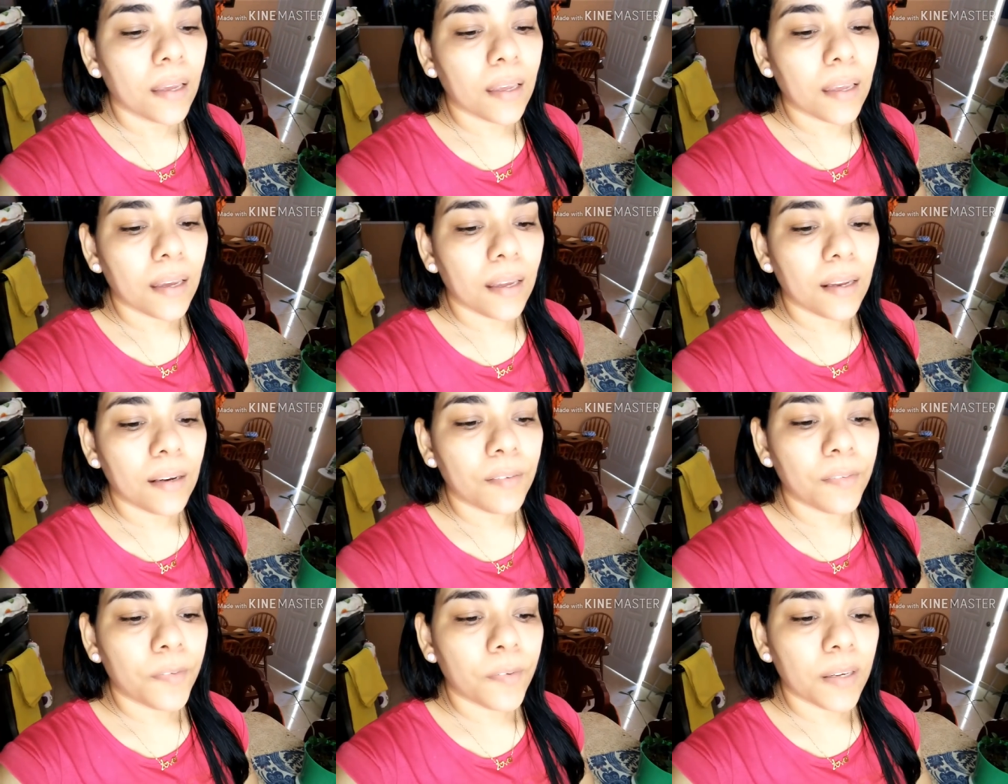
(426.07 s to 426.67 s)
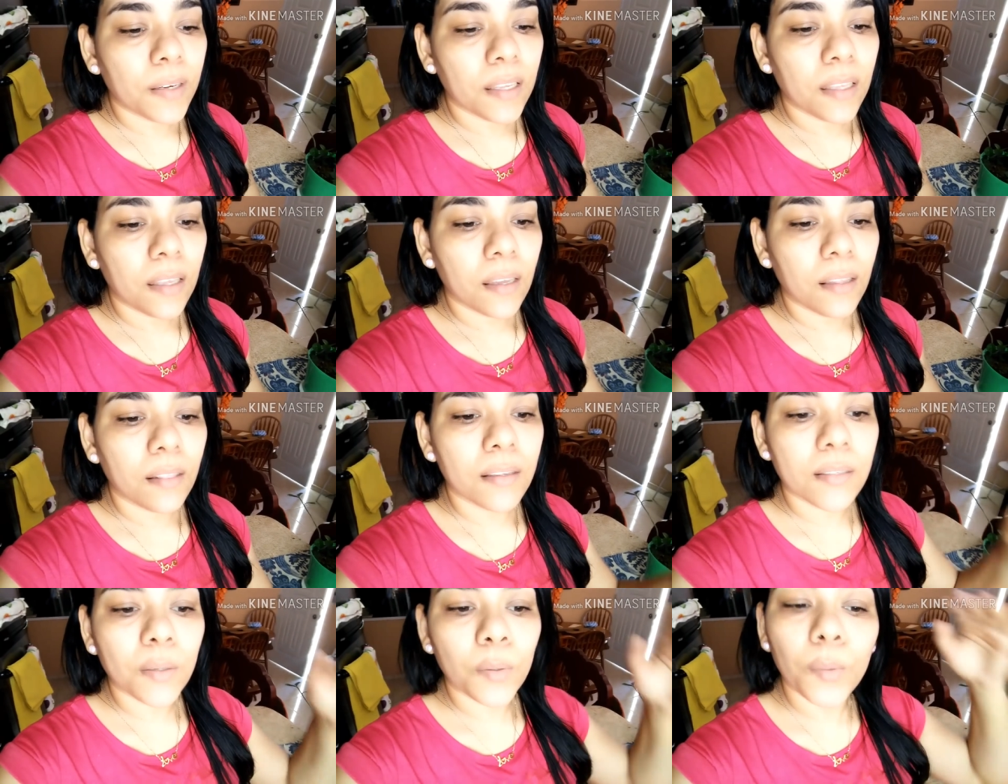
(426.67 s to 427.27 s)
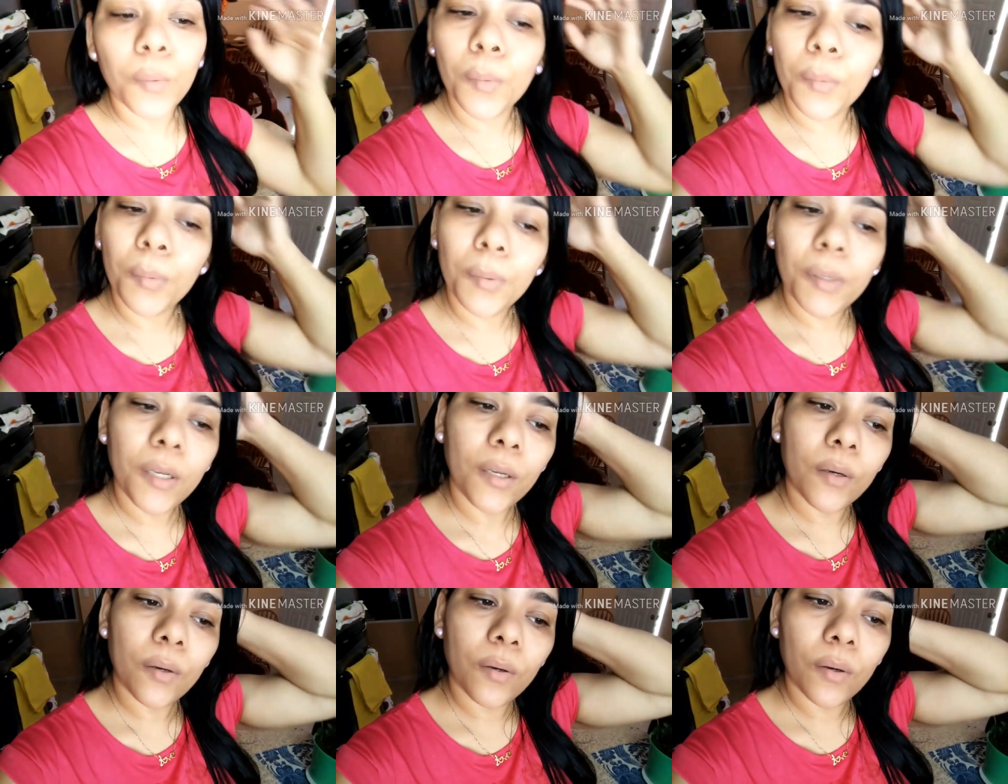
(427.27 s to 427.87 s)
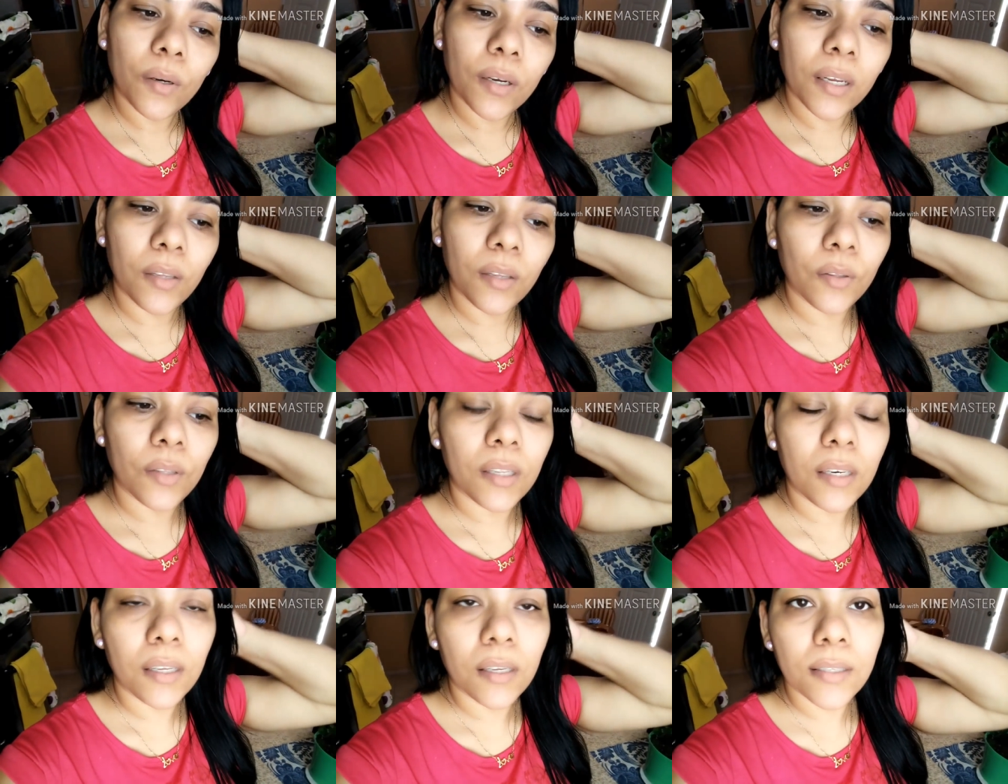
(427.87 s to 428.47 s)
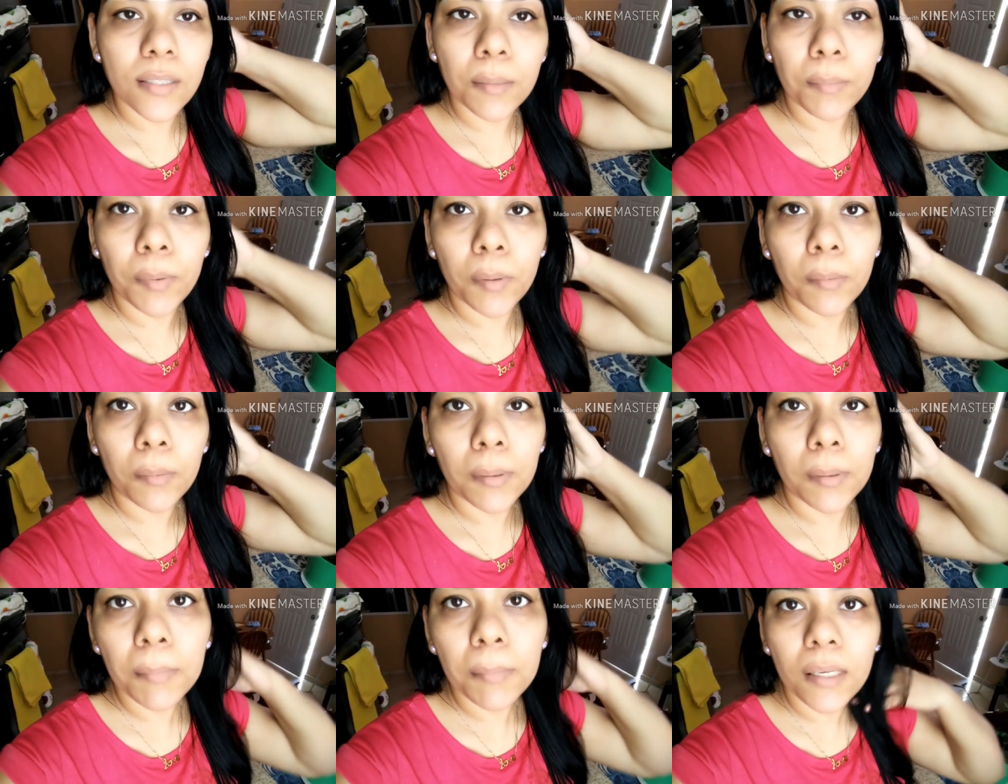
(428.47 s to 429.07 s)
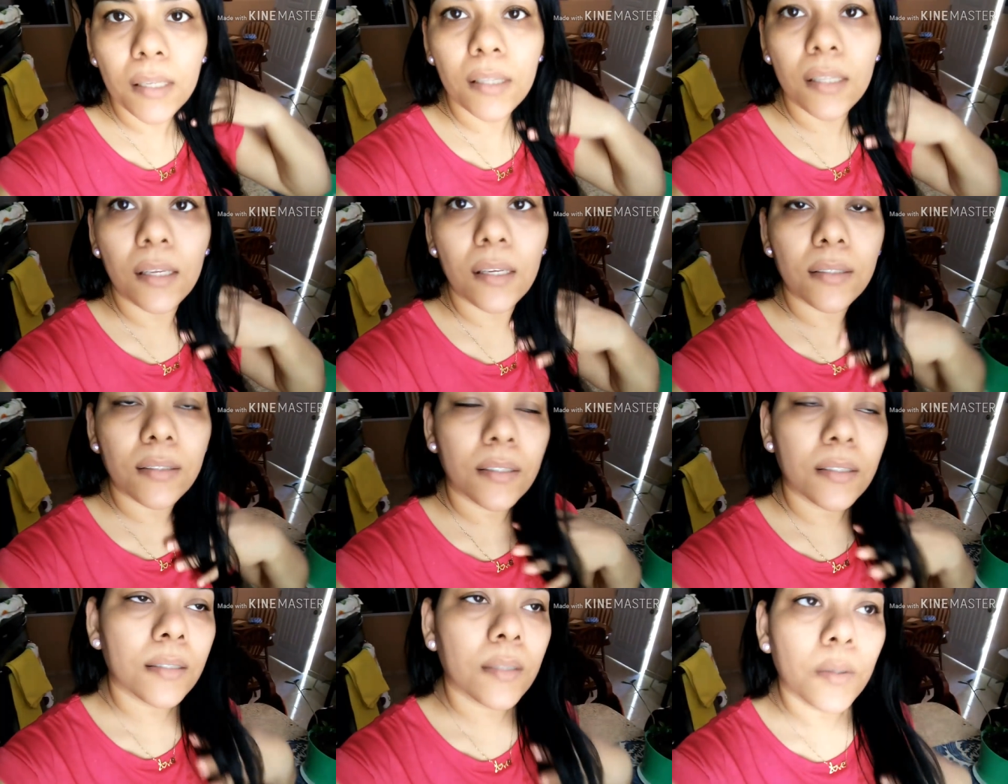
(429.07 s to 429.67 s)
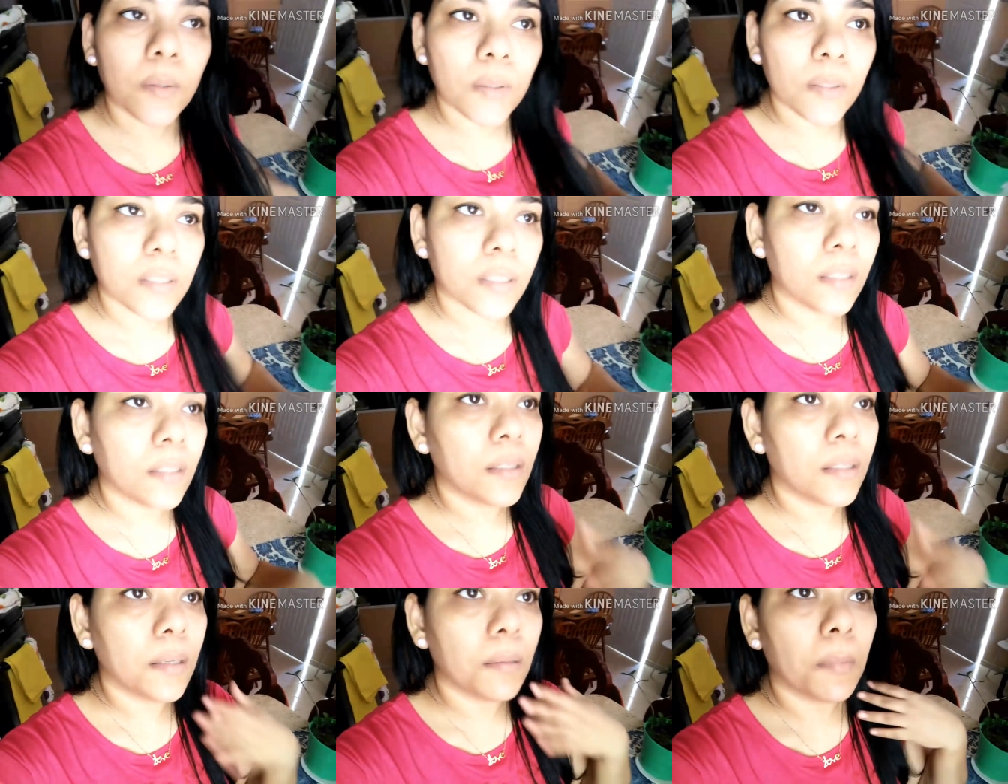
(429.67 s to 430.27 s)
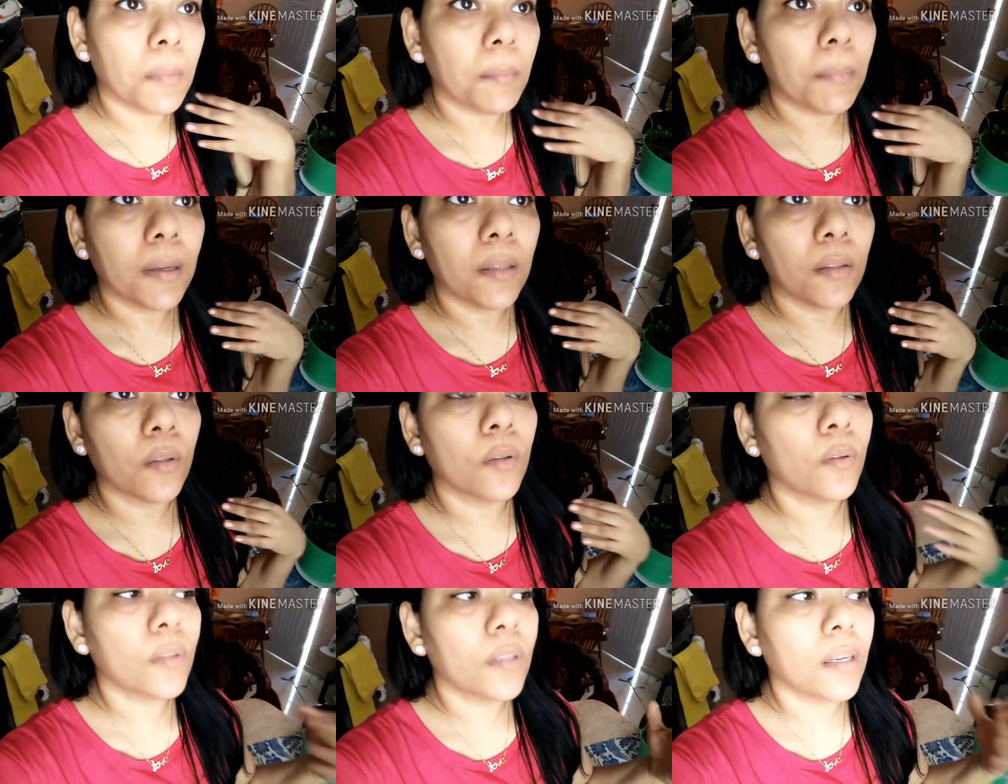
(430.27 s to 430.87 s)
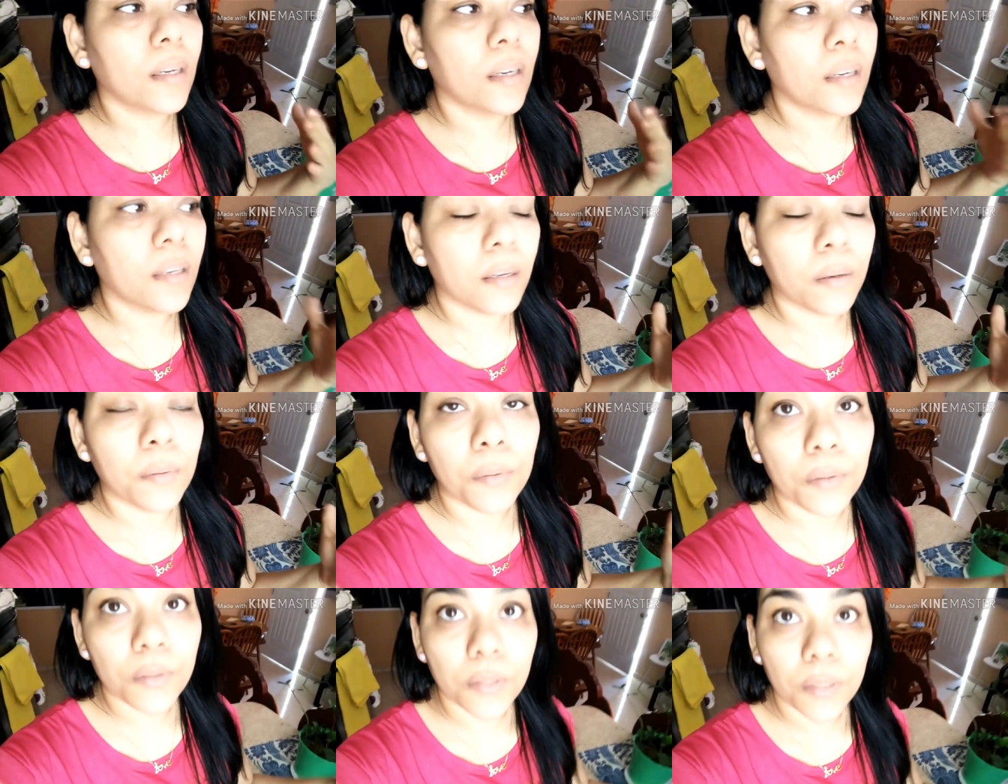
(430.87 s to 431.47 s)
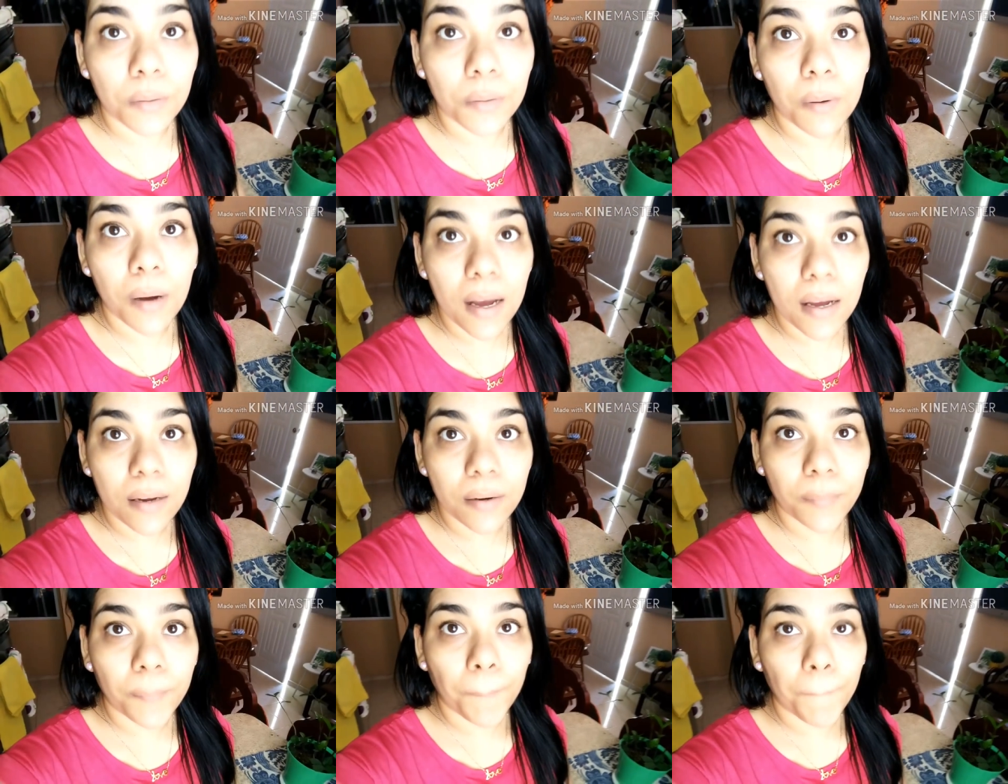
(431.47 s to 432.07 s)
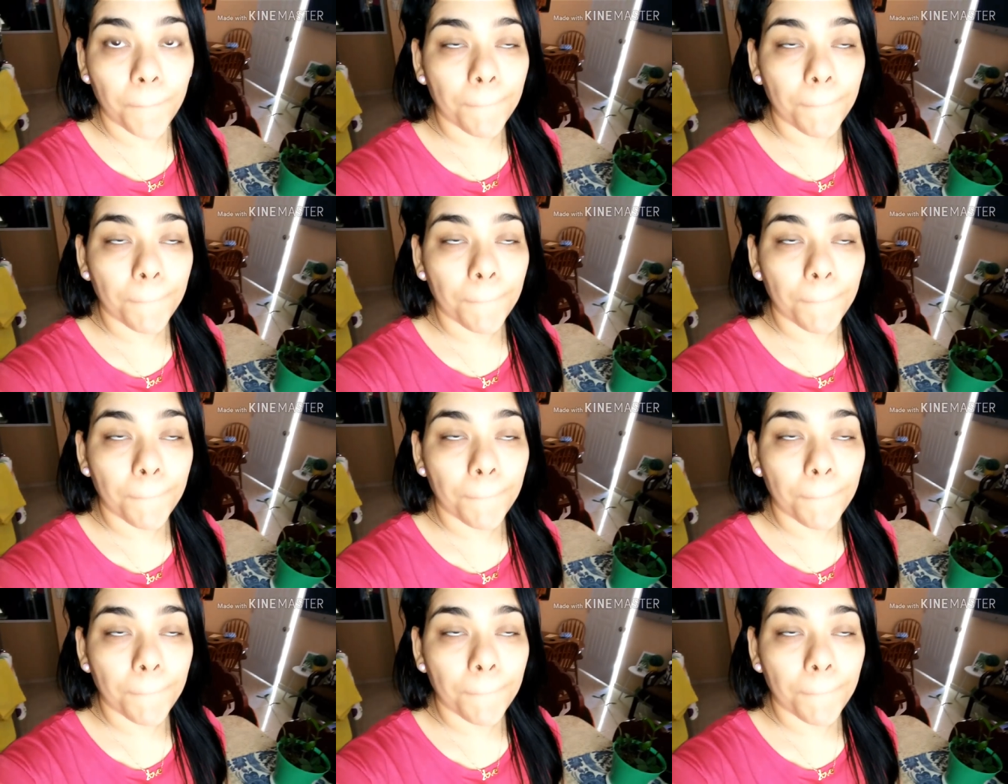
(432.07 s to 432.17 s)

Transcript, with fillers: que él fue quien descubrió que yo tenía ese problemita y esas cosas y me mandó donde el neurocirujano.